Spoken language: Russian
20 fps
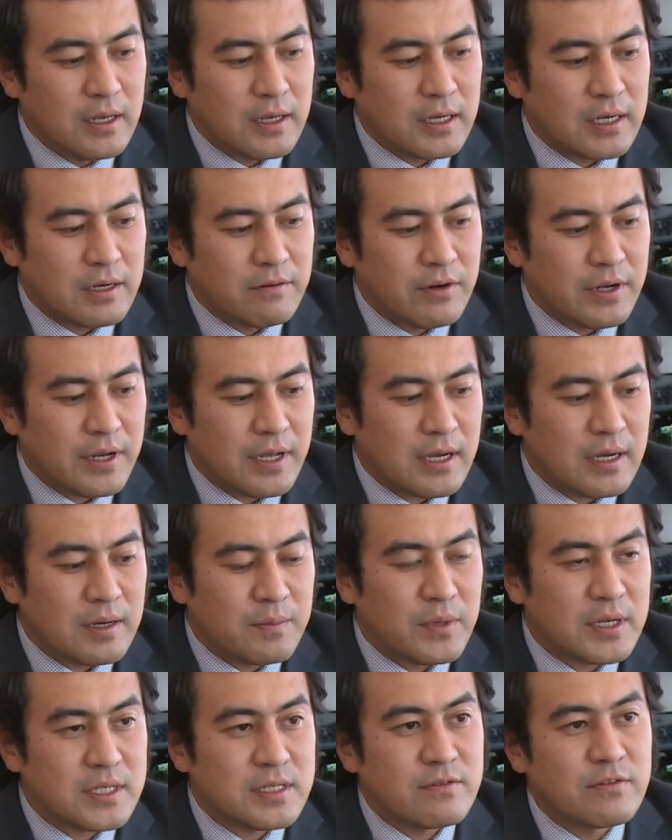Говоря о
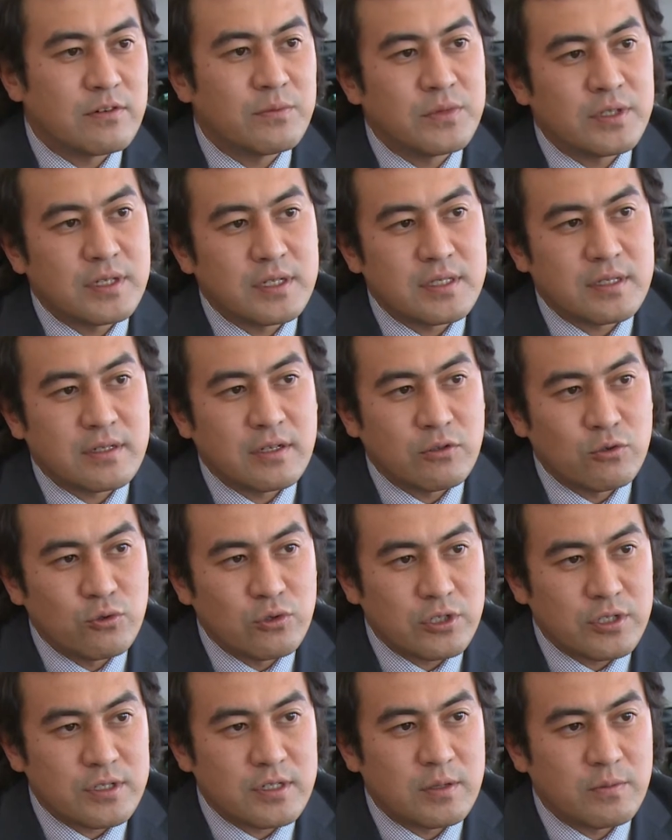массовом и
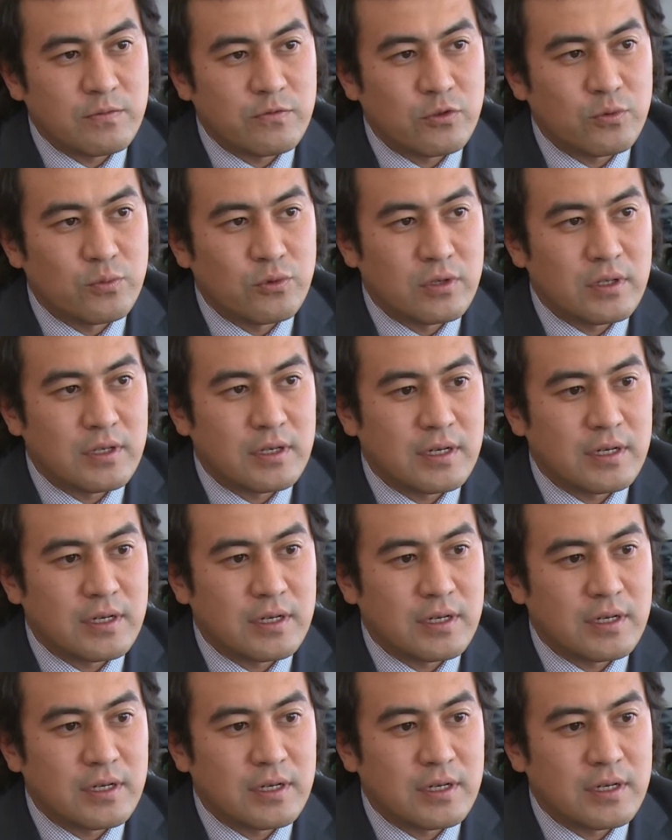детско-юношеском футболе,